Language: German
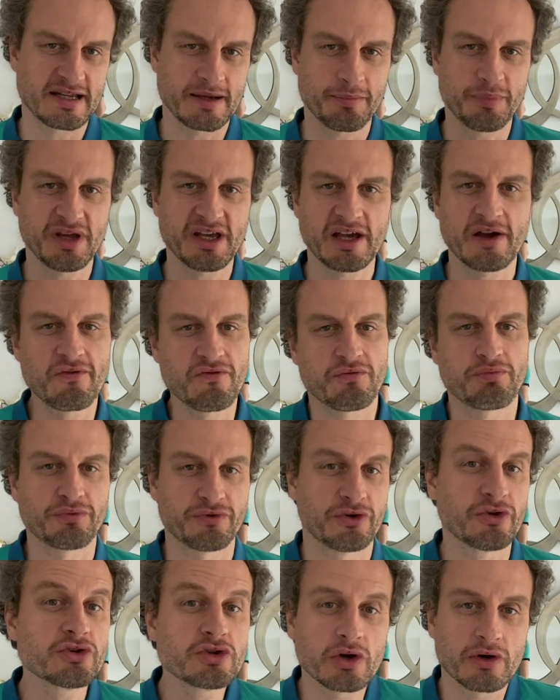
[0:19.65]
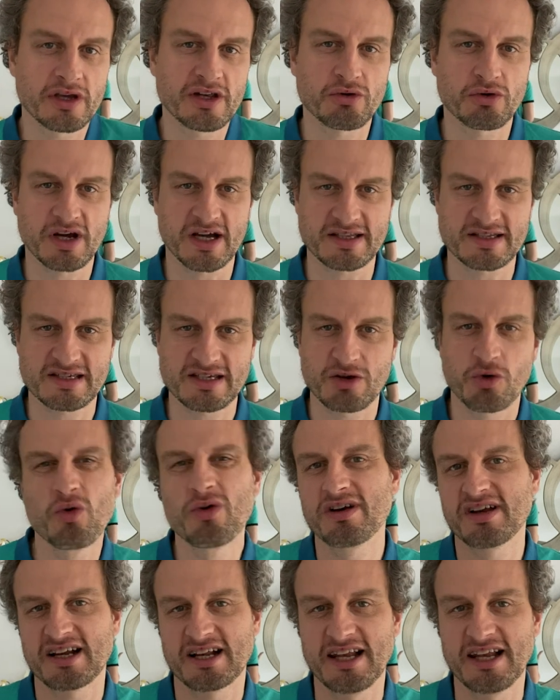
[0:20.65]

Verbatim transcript: Der Begriff Psychoedukation